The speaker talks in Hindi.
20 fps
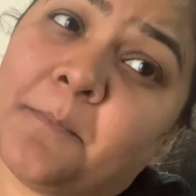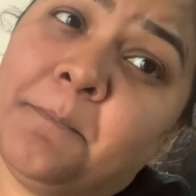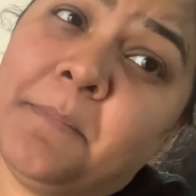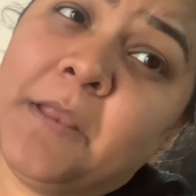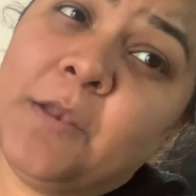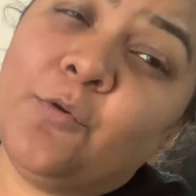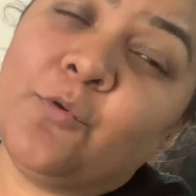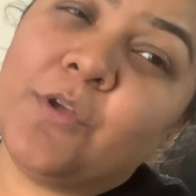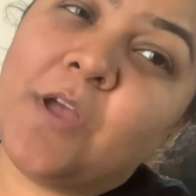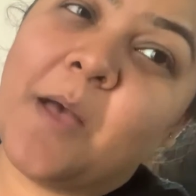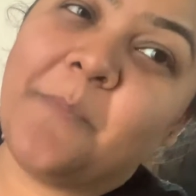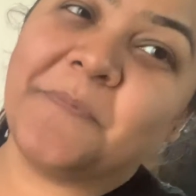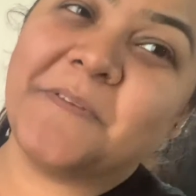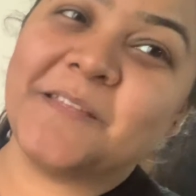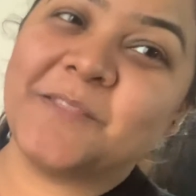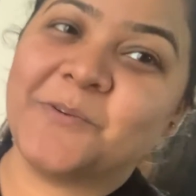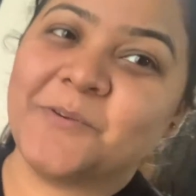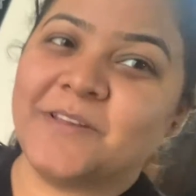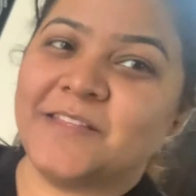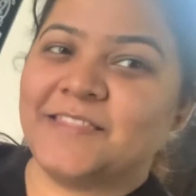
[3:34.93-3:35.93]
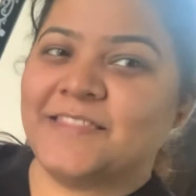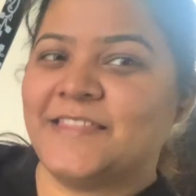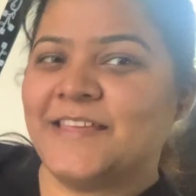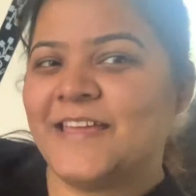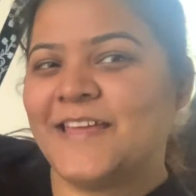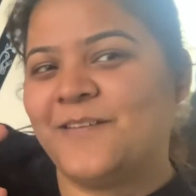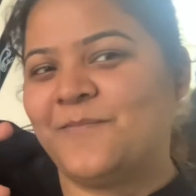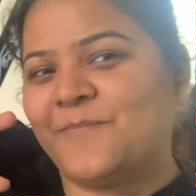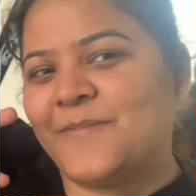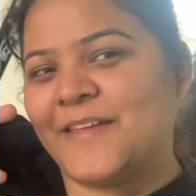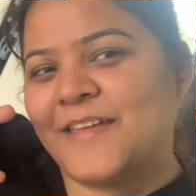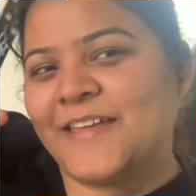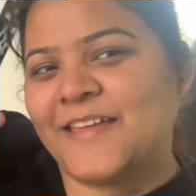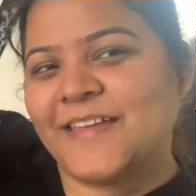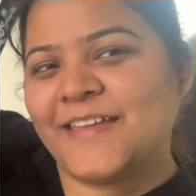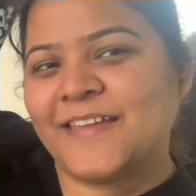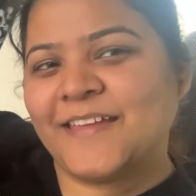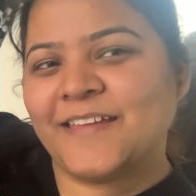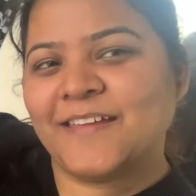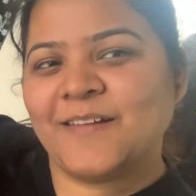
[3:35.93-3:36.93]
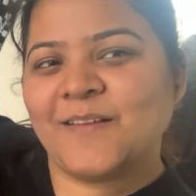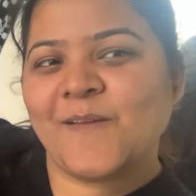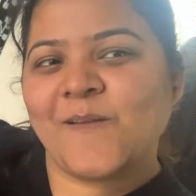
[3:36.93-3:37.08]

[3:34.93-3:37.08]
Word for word: मिलूंगी आपसे थोड़ी देर में